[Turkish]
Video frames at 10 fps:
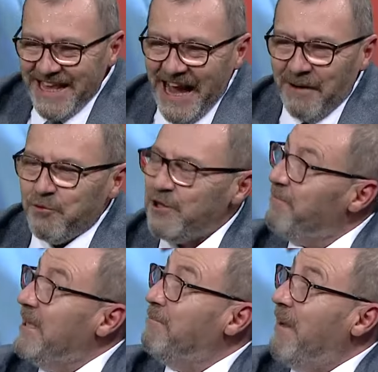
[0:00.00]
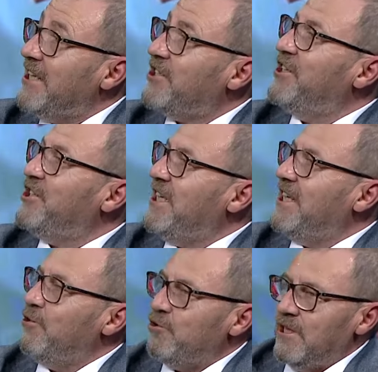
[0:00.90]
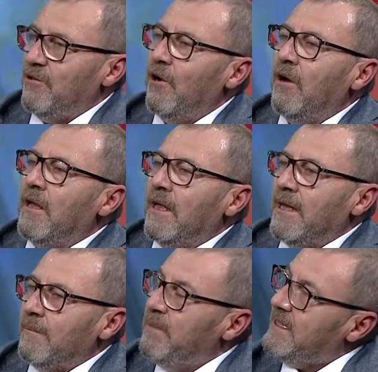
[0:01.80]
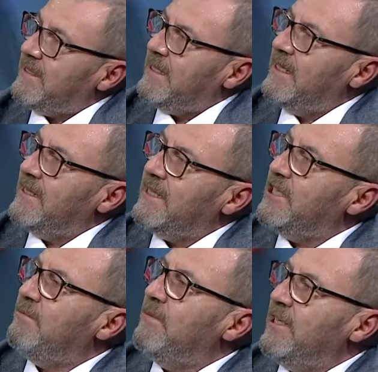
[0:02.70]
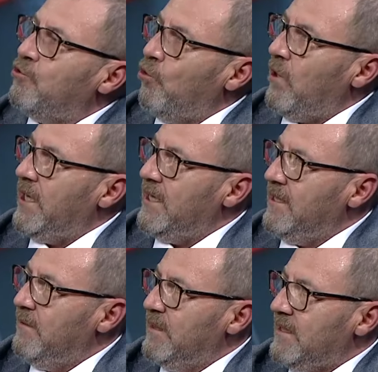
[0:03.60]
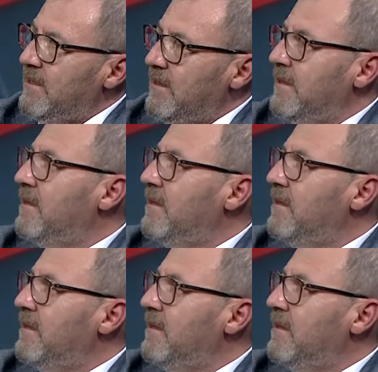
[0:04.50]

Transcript: Ya bu da bir başka şeyi gösteriyor. Biz e, seçimleri çok aradığımız,